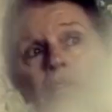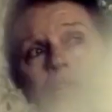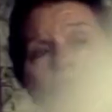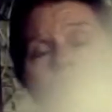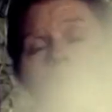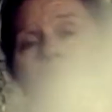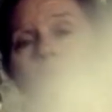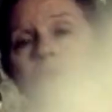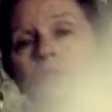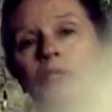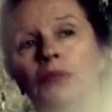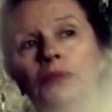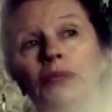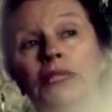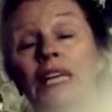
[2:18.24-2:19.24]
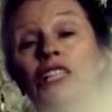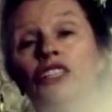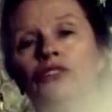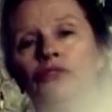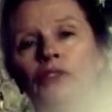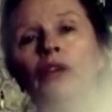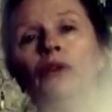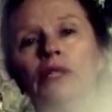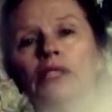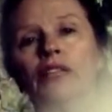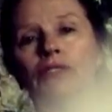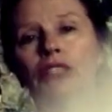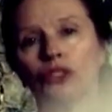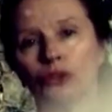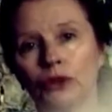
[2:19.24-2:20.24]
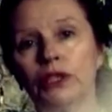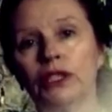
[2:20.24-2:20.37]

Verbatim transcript: E a nossa proximidade veio através